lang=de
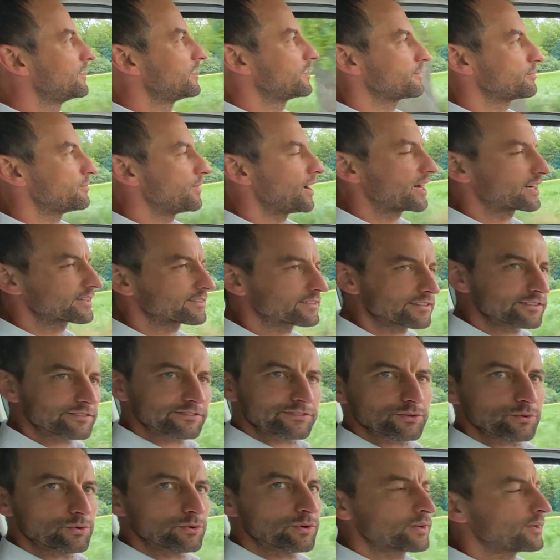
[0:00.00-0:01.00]
Ich mag
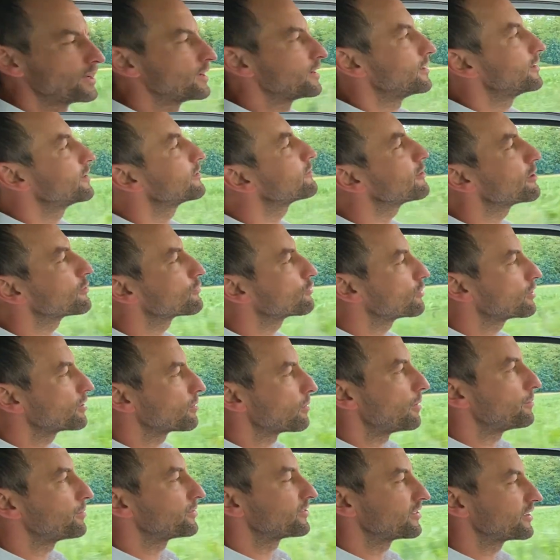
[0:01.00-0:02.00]
das so. Ist natürlich
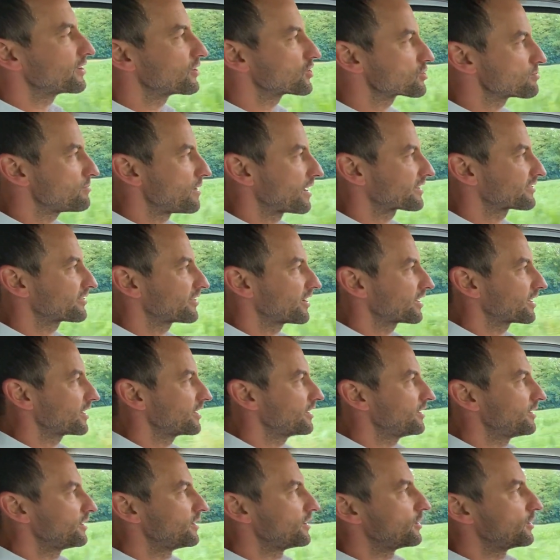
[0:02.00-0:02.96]
immer ein bisschen Geschmackssache.